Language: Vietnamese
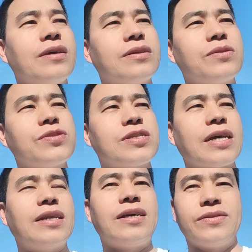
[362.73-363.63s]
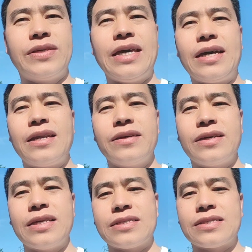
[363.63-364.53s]
lúc sánh lào kia là do
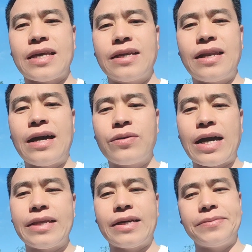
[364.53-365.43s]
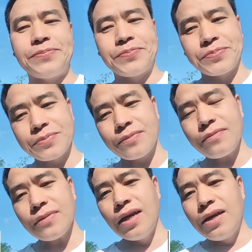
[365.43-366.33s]
tiệt sánh lào cai đó
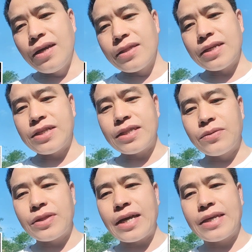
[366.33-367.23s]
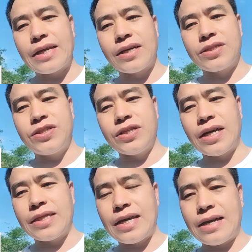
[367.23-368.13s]
thì chỉ thống đây trên nọ chữ
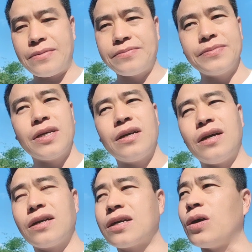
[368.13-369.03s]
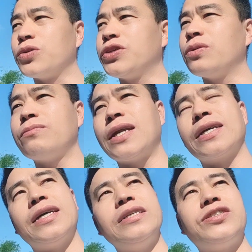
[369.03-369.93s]
thì à, cầu sông mà lấy
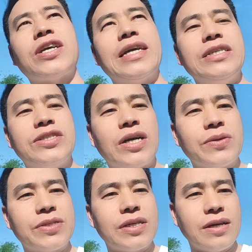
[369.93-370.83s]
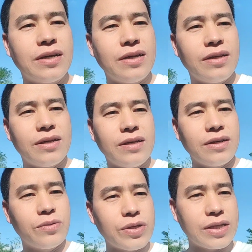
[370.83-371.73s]
khí trái ít rau xem nào ở
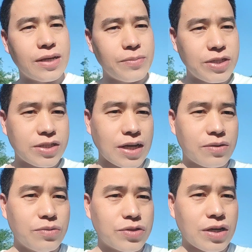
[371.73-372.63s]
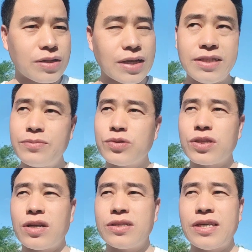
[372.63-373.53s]
cũng nhắn là nó mới chỉ trả cũ rồi ta chỉ một
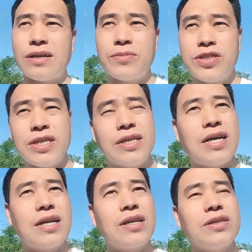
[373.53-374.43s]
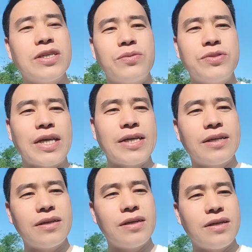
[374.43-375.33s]
tỏ nó chỉ không chỉ à, nó chỉ cũng trên là
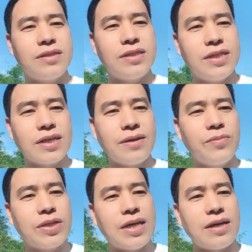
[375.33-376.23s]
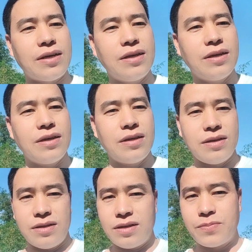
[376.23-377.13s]
nó à, chỉ chỉ không một thế là
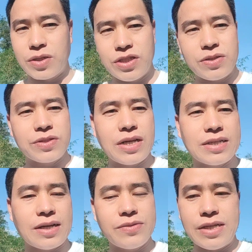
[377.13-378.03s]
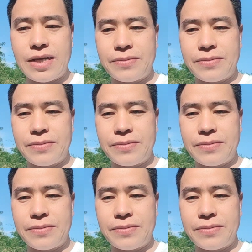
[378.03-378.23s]
bỏ chỉ trong sẽ đã ra lúc gì nè